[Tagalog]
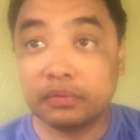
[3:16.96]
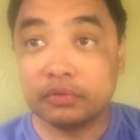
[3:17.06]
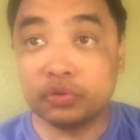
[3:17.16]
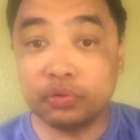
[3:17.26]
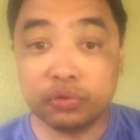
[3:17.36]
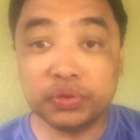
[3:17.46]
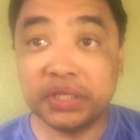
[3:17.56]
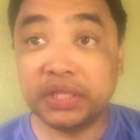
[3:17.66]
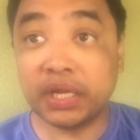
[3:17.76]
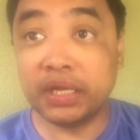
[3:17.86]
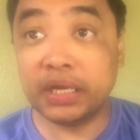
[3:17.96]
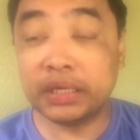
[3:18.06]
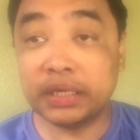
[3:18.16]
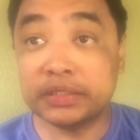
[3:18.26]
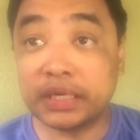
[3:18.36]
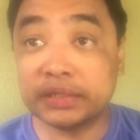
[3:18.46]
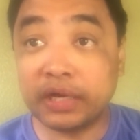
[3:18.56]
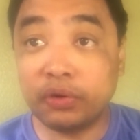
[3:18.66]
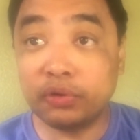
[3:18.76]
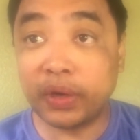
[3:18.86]
siguro titira lang ng isang
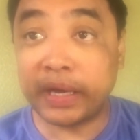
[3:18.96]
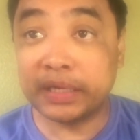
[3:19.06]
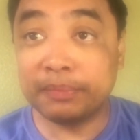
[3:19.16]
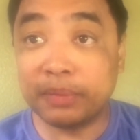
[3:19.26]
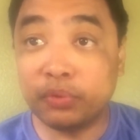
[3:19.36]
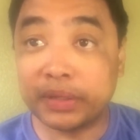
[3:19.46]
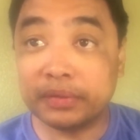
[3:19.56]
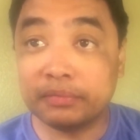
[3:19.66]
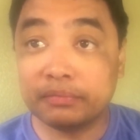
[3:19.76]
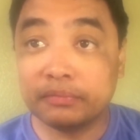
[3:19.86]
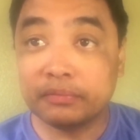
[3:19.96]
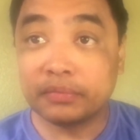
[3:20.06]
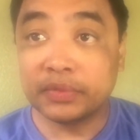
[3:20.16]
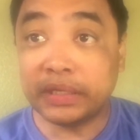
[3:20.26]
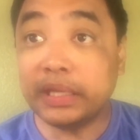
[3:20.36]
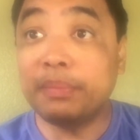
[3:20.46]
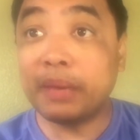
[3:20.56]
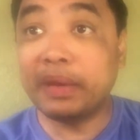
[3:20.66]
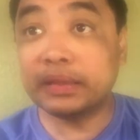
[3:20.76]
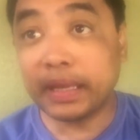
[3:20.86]
taon o anim na buwan, then
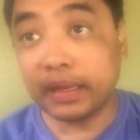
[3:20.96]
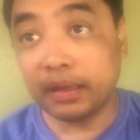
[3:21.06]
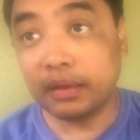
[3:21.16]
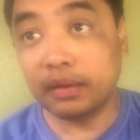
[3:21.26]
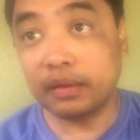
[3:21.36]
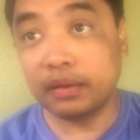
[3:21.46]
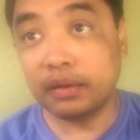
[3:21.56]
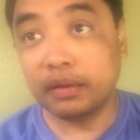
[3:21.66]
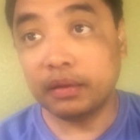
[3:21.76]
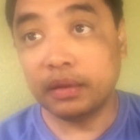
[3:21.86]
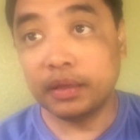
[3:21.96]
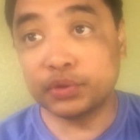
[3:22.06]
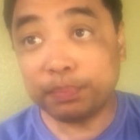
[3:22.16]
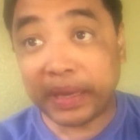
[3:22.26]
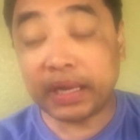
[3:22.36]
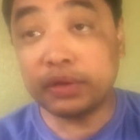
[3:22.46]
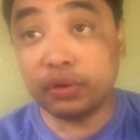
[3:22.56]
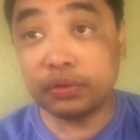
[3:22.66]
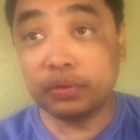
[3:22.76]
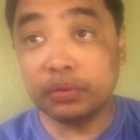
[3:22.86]
ibebenta. So, pera
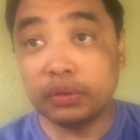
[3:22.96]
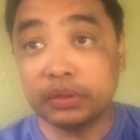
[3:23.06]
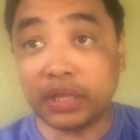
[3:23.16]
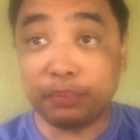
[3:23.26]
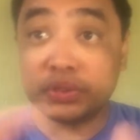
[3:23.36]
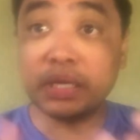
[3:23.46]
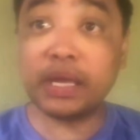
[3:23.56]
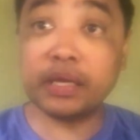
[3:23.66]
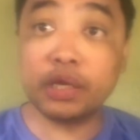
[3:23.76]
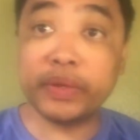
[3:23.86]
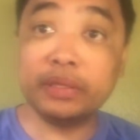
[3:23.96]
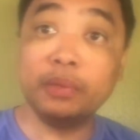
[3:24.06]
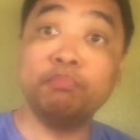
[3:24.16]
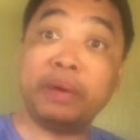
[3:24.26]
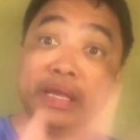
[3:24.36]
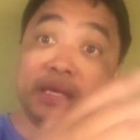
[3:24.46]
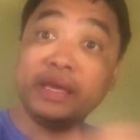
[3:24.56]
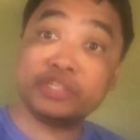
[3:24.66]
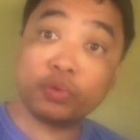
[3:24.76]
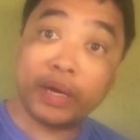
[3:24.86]
yon tapos ang gagawin, balik
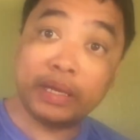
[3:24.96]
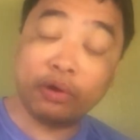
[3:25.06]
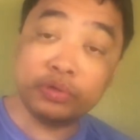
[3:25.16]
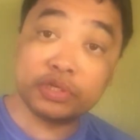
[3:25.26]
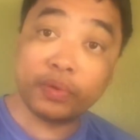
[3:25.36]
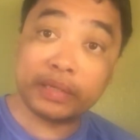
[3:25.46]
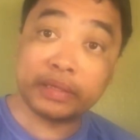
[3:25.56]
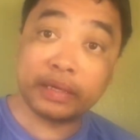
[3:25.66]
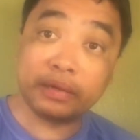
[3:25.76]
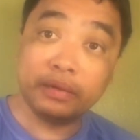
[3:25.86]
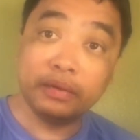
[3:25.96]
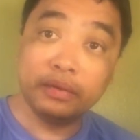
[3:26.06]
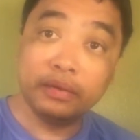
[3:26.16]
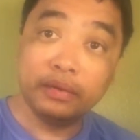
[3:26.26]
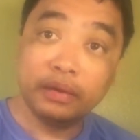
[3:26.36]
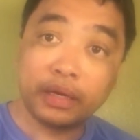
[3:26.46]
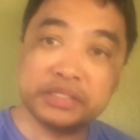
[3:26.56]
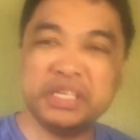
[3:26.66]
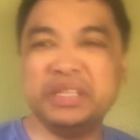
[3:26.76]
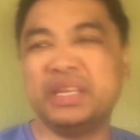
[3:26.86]
eskwala o squatter
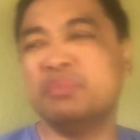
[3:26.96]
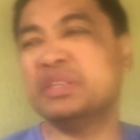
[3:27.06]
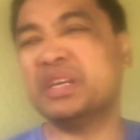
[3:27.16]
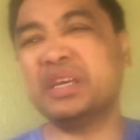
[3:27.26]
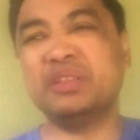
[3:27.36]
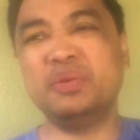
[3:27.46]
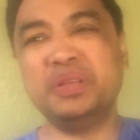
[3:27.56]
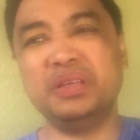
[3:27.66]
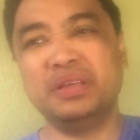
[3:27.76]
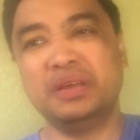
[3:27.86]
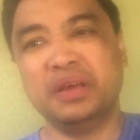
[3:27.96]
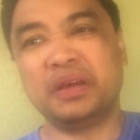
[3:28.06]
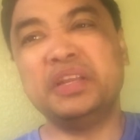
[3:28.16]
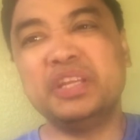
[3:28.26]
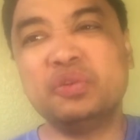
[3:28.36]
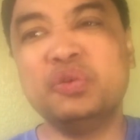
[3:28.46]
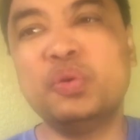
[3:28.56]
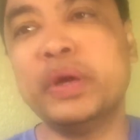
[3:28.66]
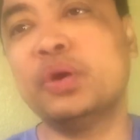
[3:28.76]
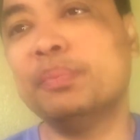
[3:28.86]
kasi hindi kami sanay doon eh. Ganito
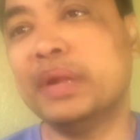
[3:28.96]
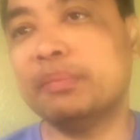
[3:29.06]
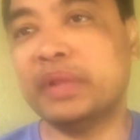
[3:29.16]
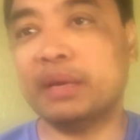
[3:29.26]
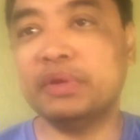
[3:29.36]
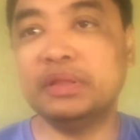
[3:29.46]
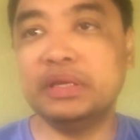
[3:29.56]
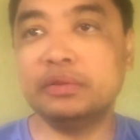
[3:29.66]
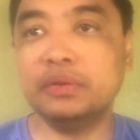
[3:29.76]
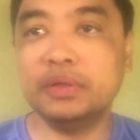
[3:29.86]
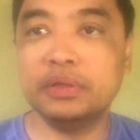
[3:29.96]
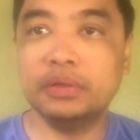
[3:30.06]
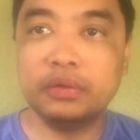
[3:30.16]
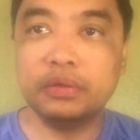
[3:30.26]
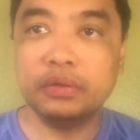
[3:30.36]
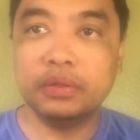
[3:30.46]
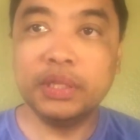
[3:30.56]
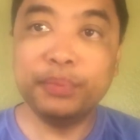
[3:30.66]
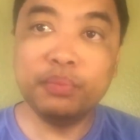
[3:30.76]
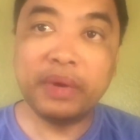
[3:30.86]
yung way of life namin dito. Eh. Di
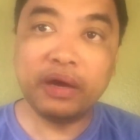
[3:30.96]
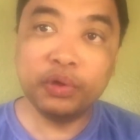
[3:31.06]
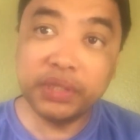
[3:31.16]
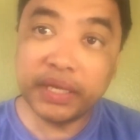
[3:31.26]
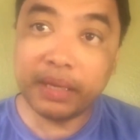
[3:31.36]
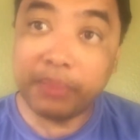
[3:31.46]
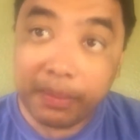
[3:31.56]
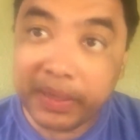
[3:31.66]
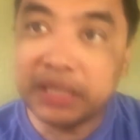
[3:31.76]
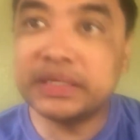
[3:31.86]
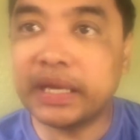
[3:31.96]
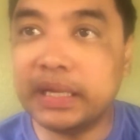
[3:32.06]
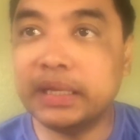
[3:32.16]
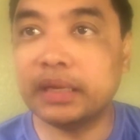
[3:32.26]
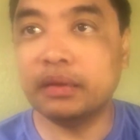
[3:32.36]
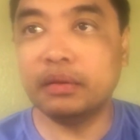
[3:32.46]
po ba? O di kaya babalik sa kali